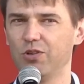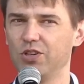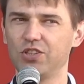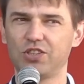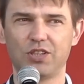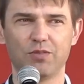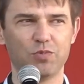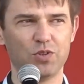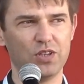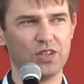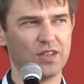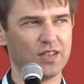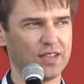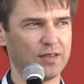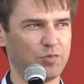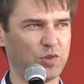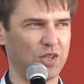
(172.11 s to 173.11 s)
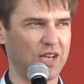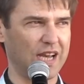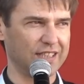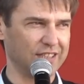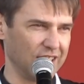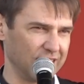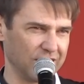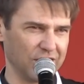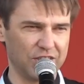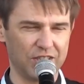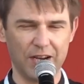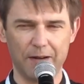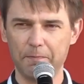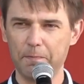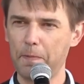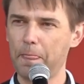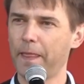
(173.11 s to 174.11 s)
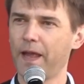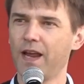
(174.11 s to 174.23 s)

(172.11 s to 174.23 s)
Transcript: Jeszcze mój e, przyjaciel gdzieś tam